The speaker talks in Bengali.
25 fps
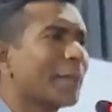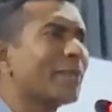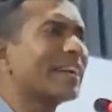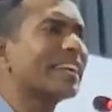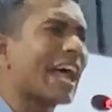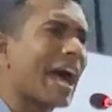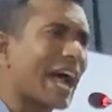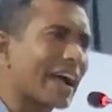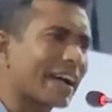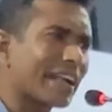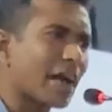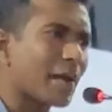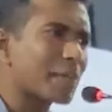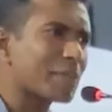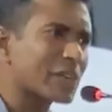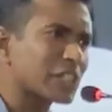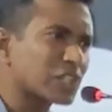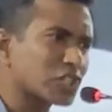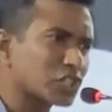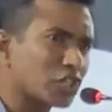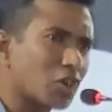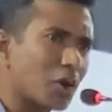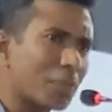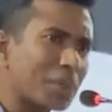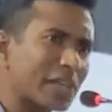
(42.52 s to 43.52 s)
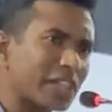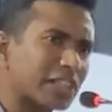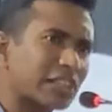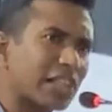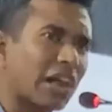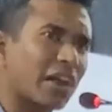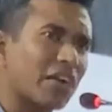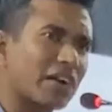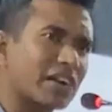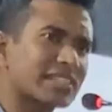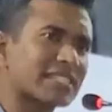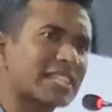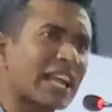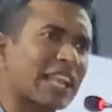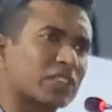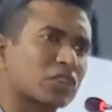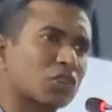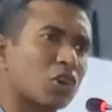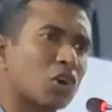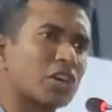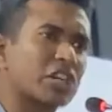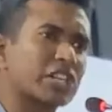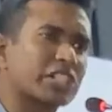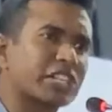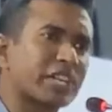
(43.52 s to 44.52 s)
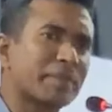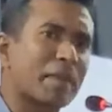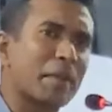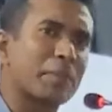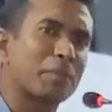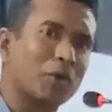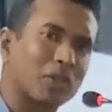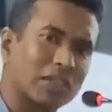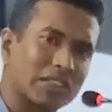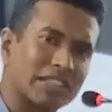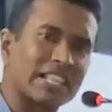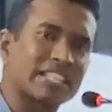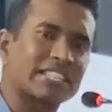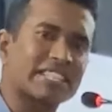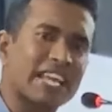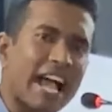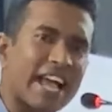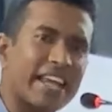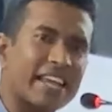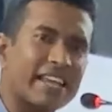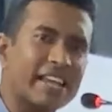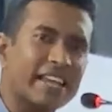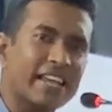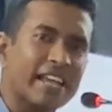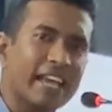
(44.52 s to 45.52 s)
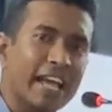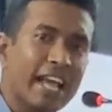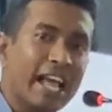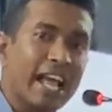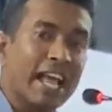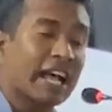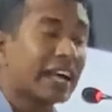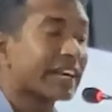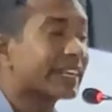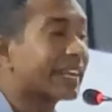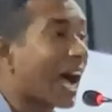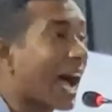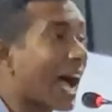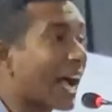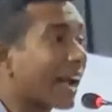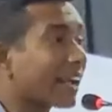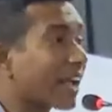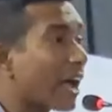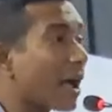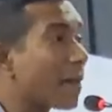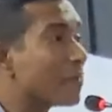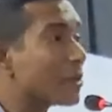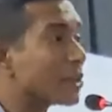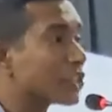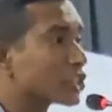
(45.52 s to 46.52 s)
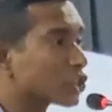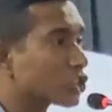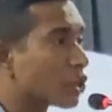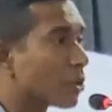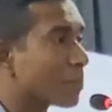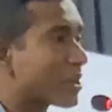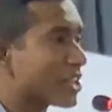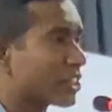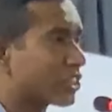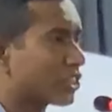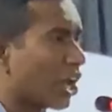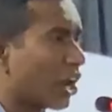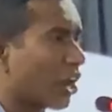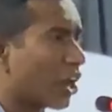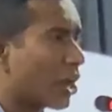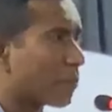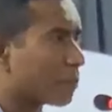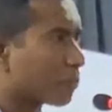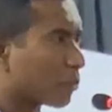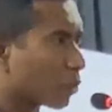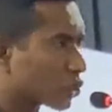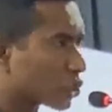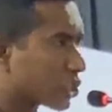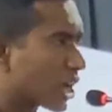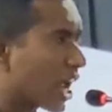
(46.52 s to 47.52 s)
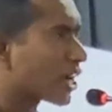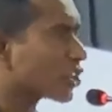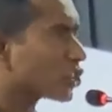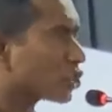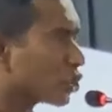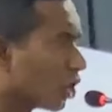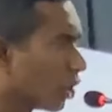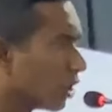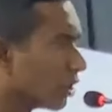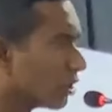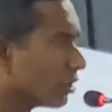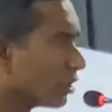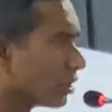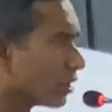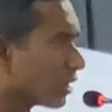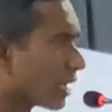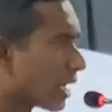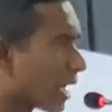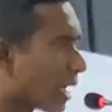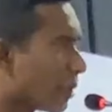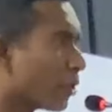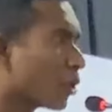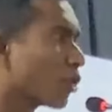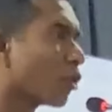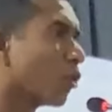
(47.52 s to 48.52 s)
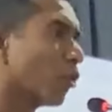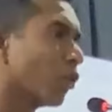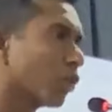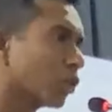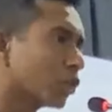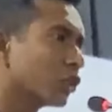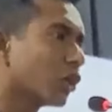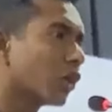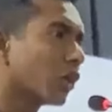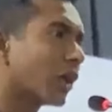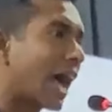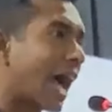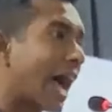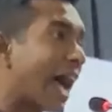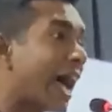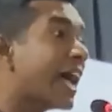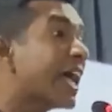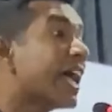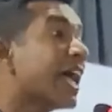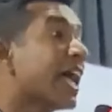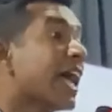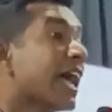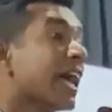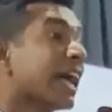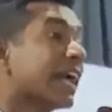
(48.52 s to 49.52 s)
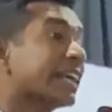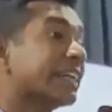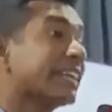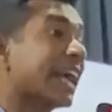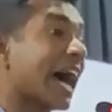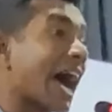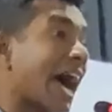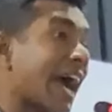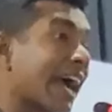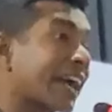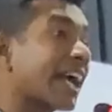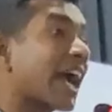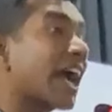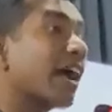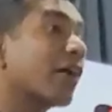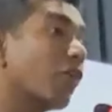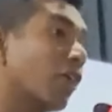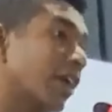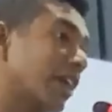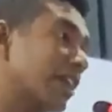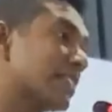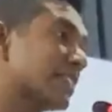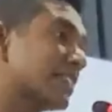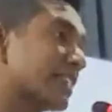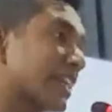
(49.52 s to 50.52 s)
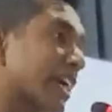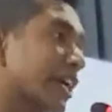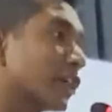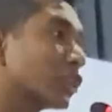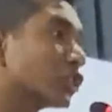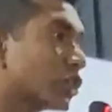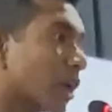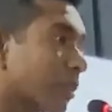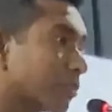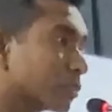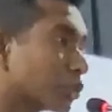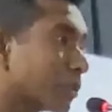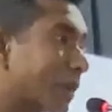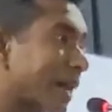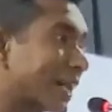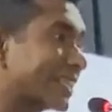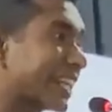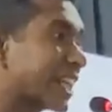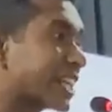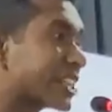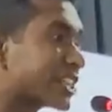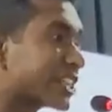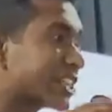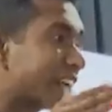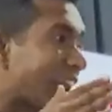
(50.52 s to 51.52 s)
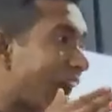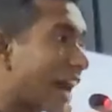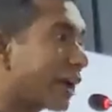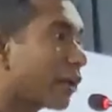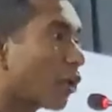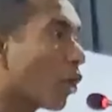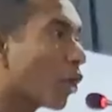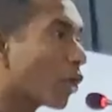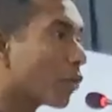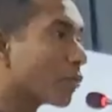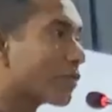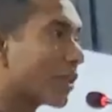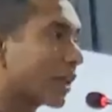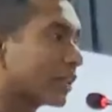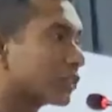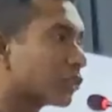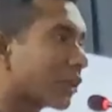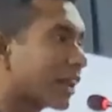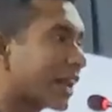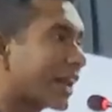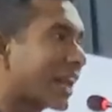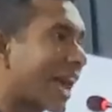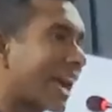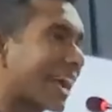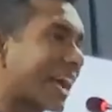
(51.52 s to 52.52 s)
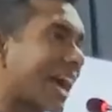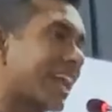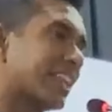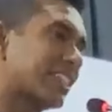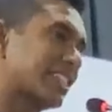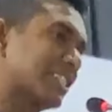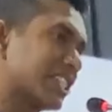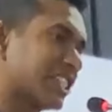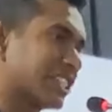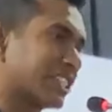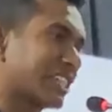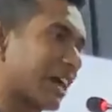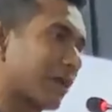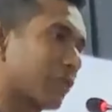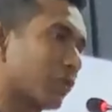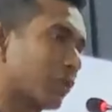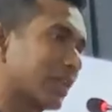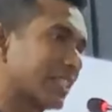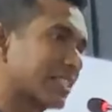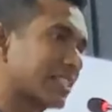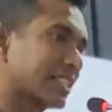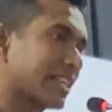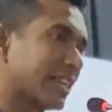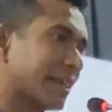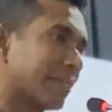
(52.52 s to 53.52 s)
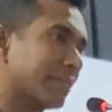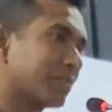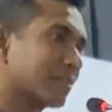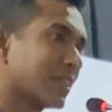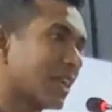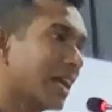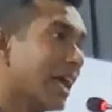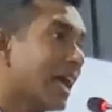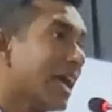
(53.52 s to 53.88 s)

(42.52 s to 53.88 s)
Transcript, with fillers: আমি ঢাকা বিশ্ববিদ্যালয়ের ছাত্র হিসেবে বলতে চাই ঢাকা বিশ্ববিদ্যালয়ের প্রশাসন এবং অন্যরা ঢাকা কলেজকে সবসময় একটা শ্যাডোর ভেতরে রাখার চেষ্টা করেছে